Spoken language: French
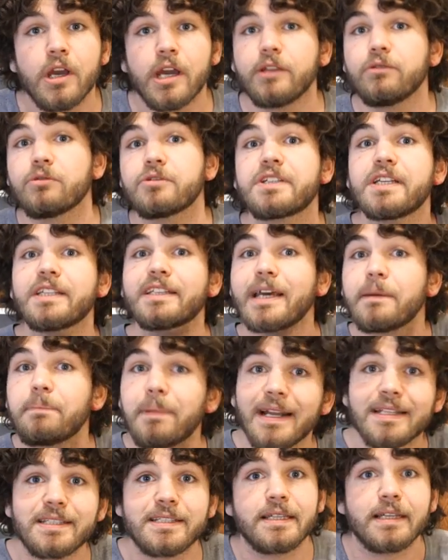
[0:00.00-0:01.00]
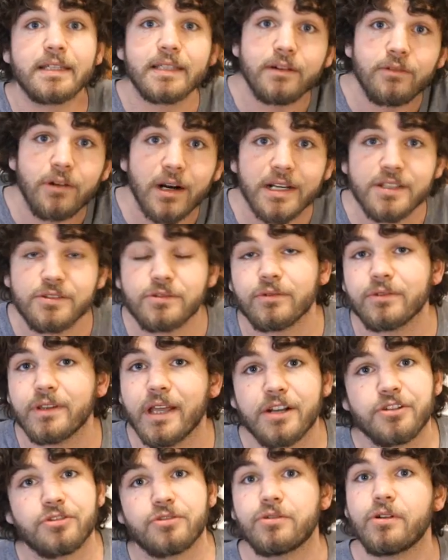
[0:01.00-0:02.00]
Et donc c'est très pratique d'avoir les
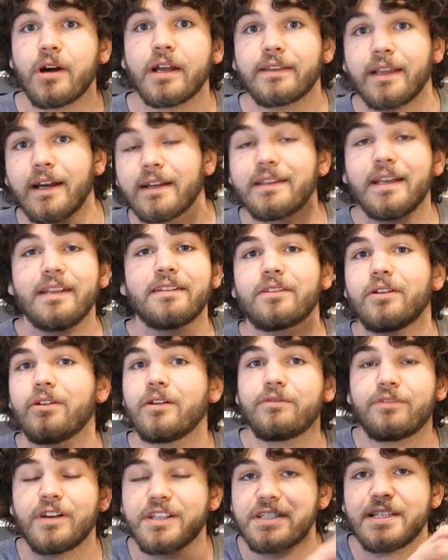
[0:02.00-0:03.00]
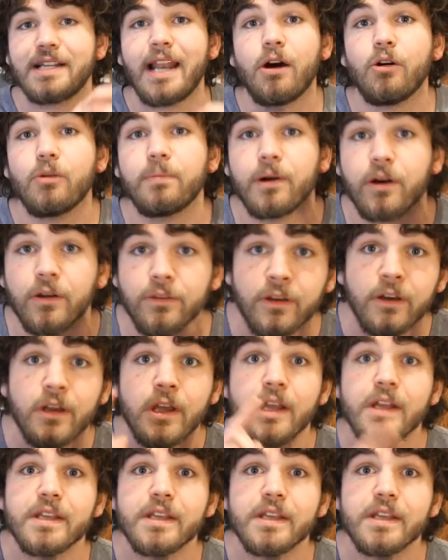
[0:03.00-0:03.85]
sondages sur Internet faciles euh, facile à reprendre.